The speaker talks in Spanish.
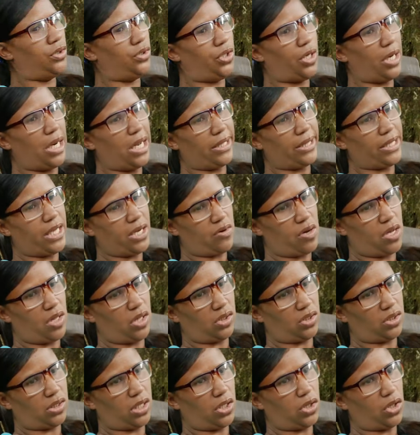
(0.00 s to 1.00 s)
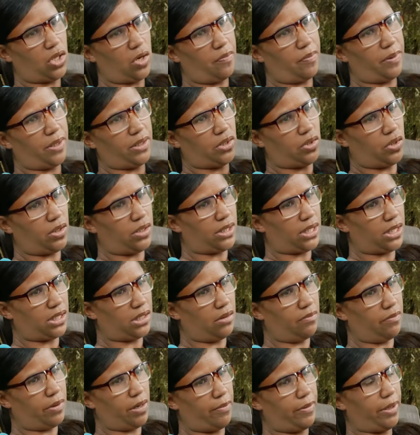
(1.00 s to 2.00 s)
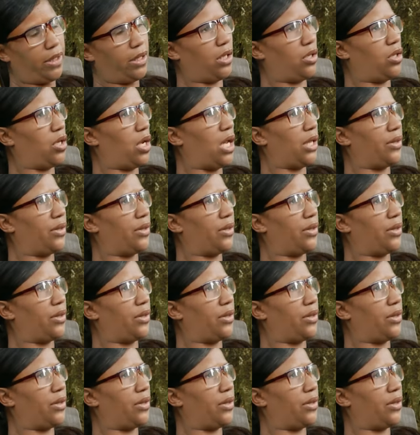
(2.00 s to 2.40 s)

Yo la tengo a 200 pesos. Esa simplemente